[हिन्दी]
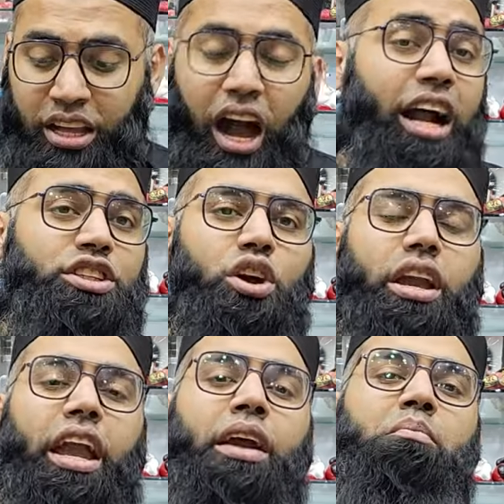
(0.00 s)
गार्ड जो
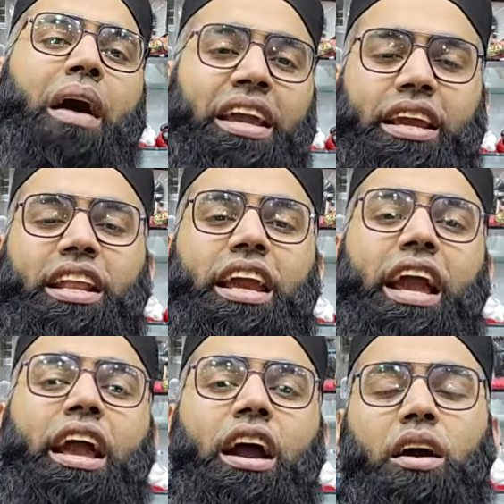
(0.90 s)
कि बाइक के लिए
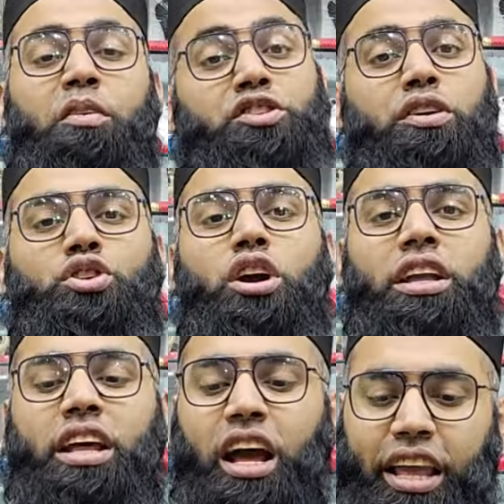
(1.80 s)
है अब इस वक्त स्टॉक के
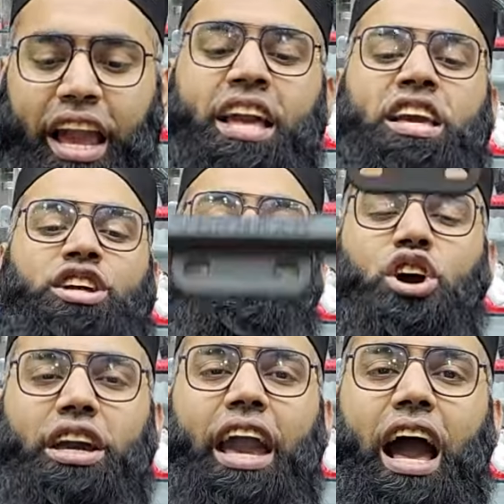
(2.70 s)
अंदर आ गया है
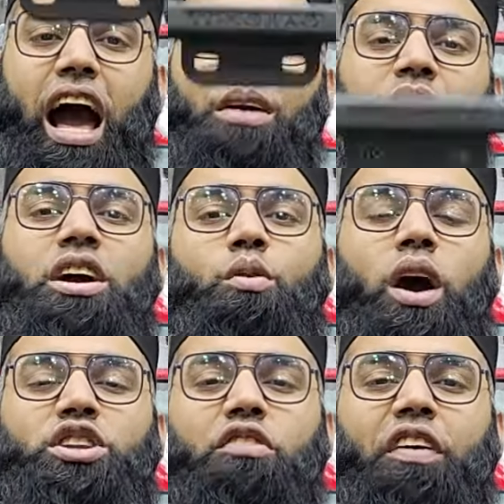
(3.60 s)
जो कि आप
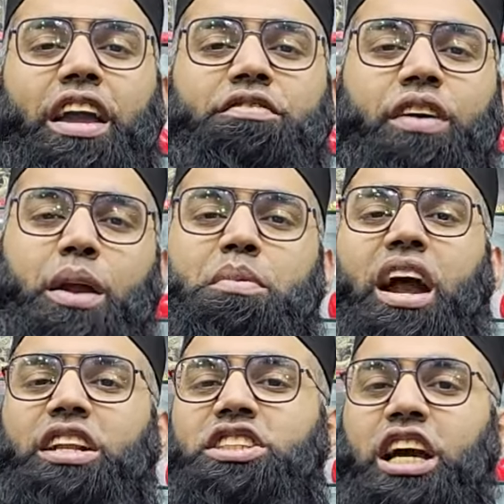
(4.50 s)
वन टू फाइव वाई बी
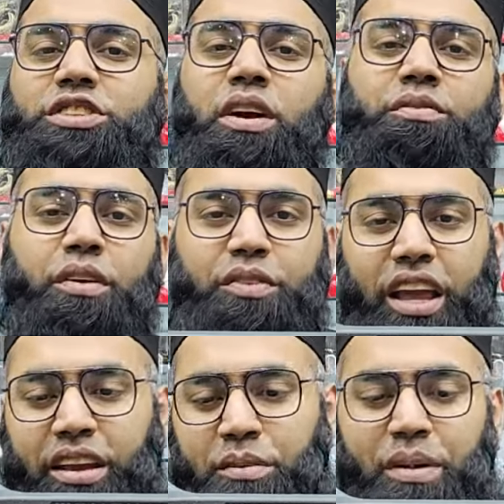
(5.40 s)
आर जी एस वन
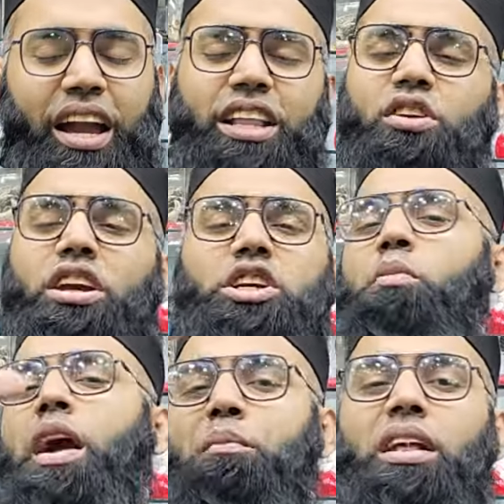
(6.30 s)
फिफ्टी मैं कहता हूँ किसी भी
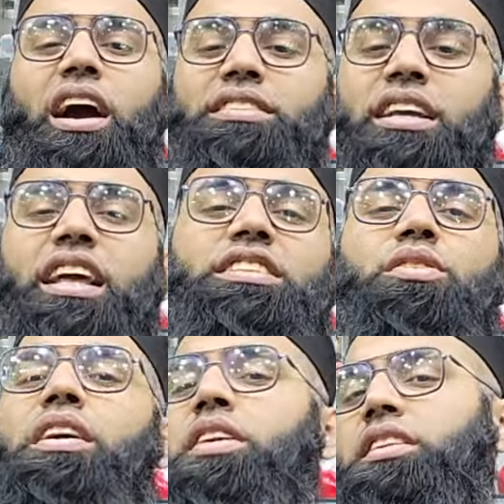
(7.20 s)
बाइक पर लगा सकते हैं
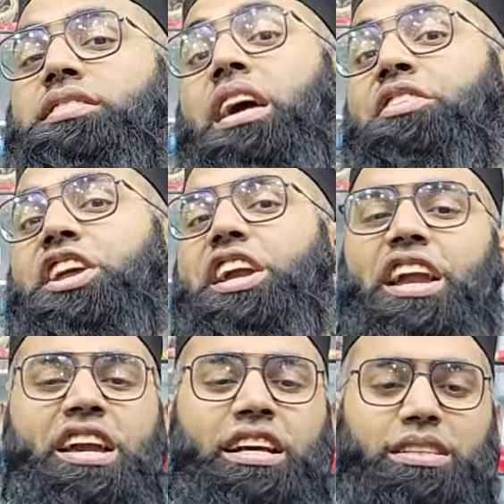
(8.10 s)
सवाई सेवेंटी के
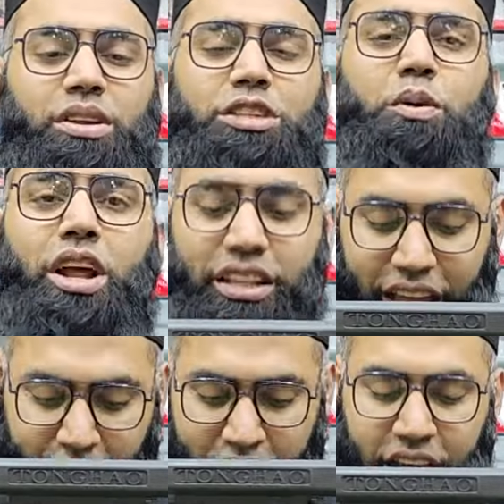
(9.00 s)
ज़बरदस्त प्रोडक्ट
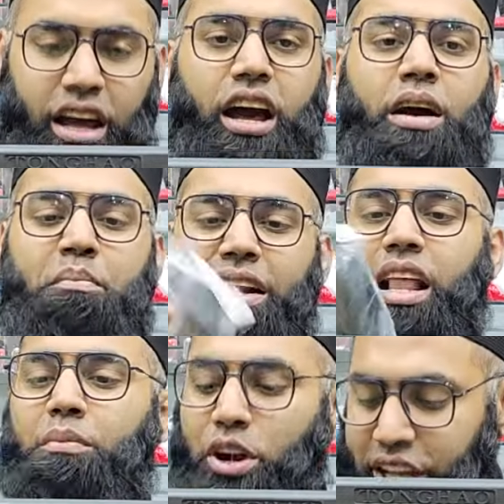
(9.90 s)
है
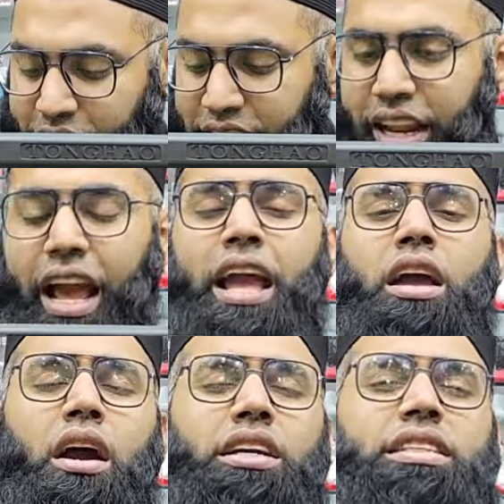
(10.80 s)
मेटल बॉडी के अंदर है
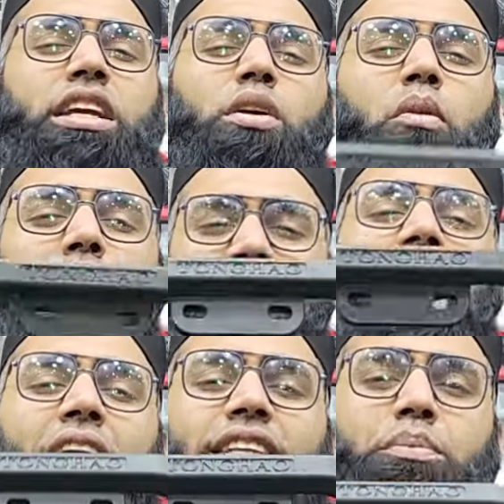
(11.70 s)
इसकी जो बॉडी है
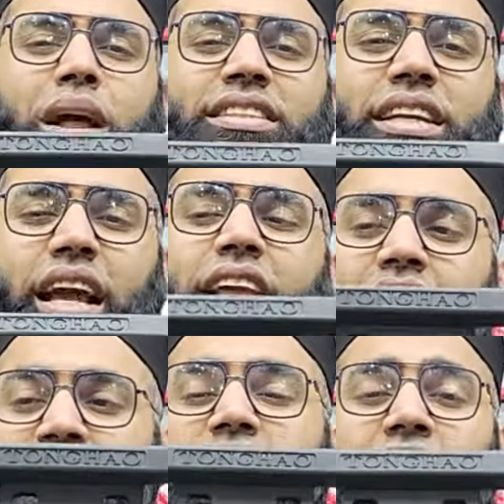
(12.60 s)
आगे से प्लास्टिक है
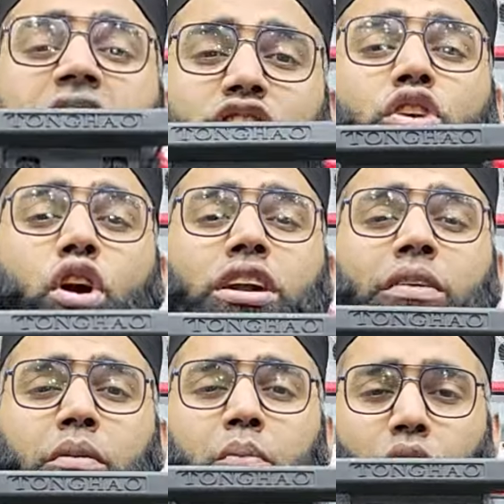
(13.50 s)
लेकिन इसके अंदर जो रॉड है
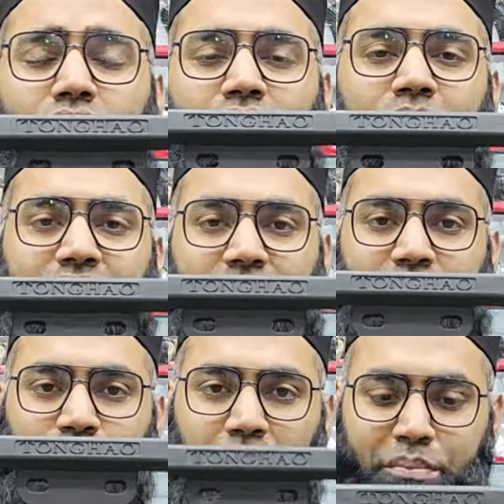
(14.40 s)
वो बहुत ही ज़बरदस्त
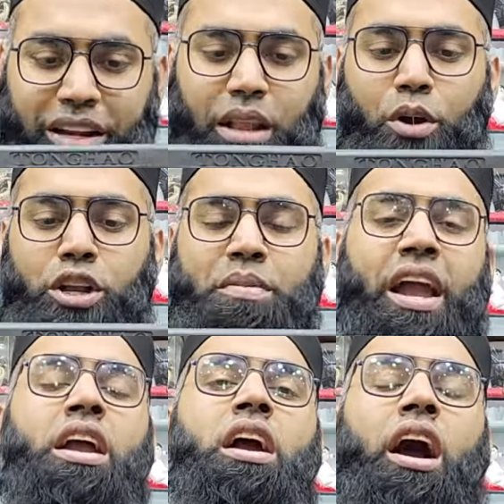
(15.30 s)
किस्म का मेटल बॉडी में
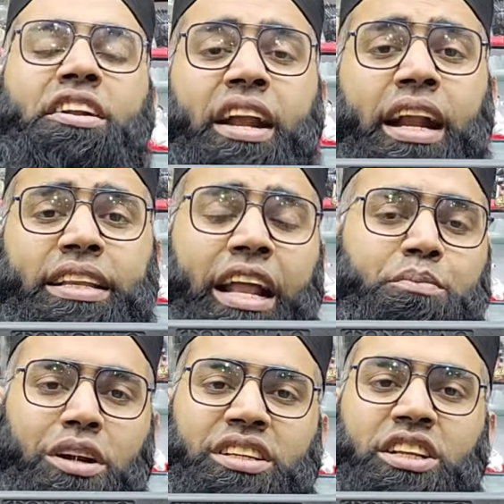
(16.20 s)
है
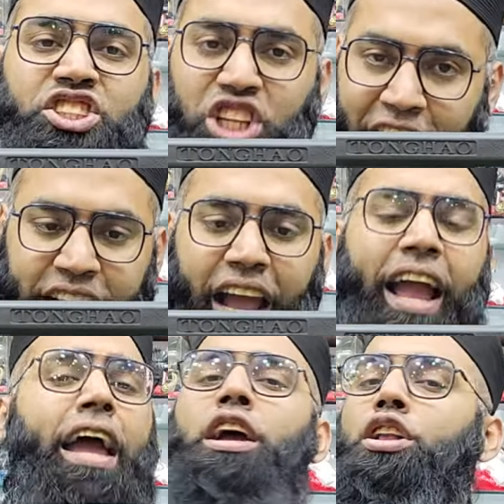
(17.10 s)
हंड्रेड चाइना
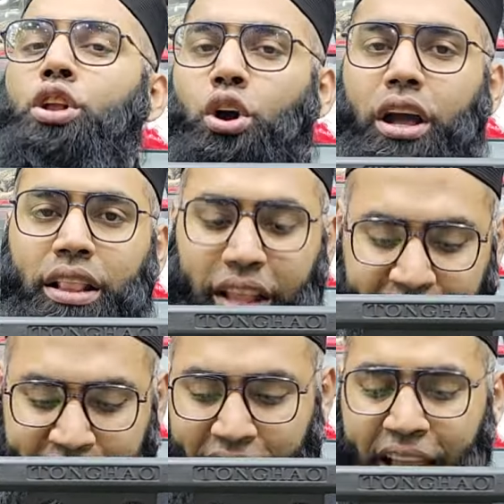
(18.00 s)
है लोकल
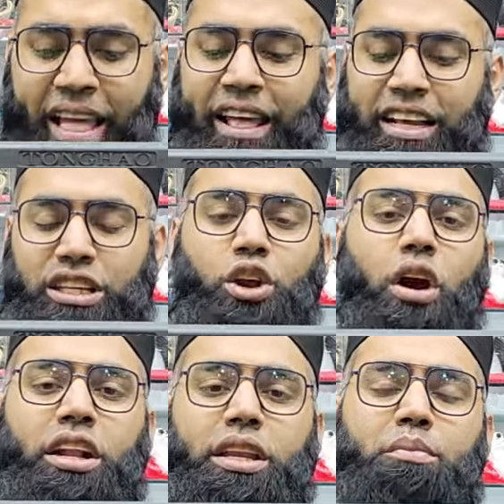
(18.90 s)
नहीं है इसकी
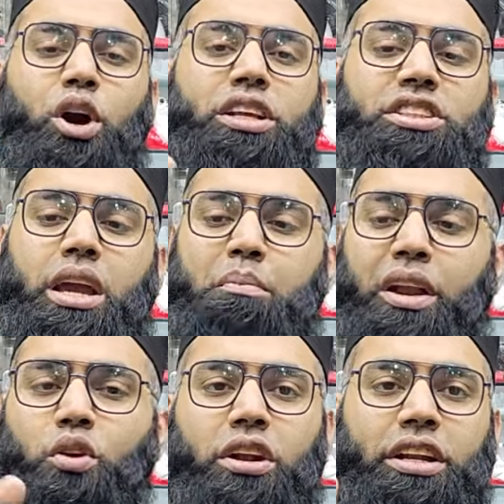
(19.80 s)
क्वालिटी बहुत अच्छी है
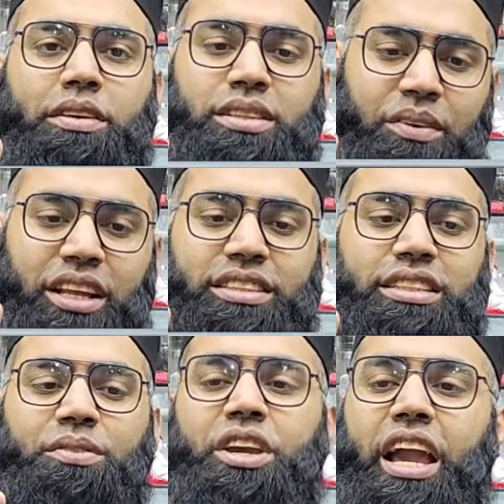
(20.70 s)
बिल्ड क्वालिटी ज़बरदस्त
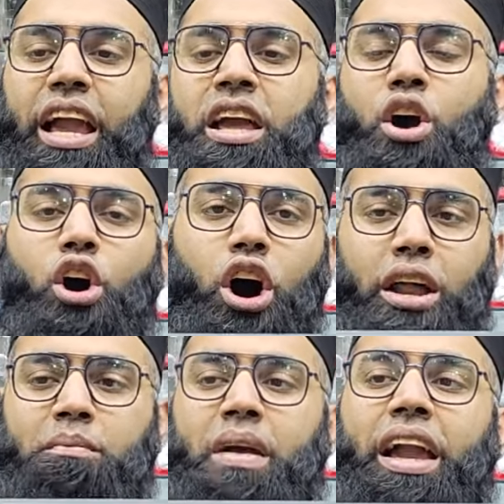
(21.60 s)
किस्म की है
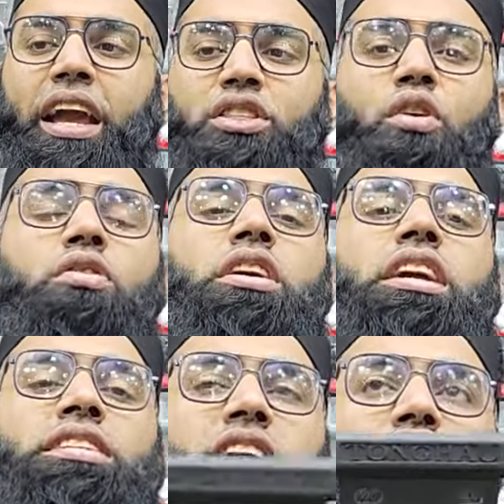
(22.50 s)
और मैं कहता हूँ इसकी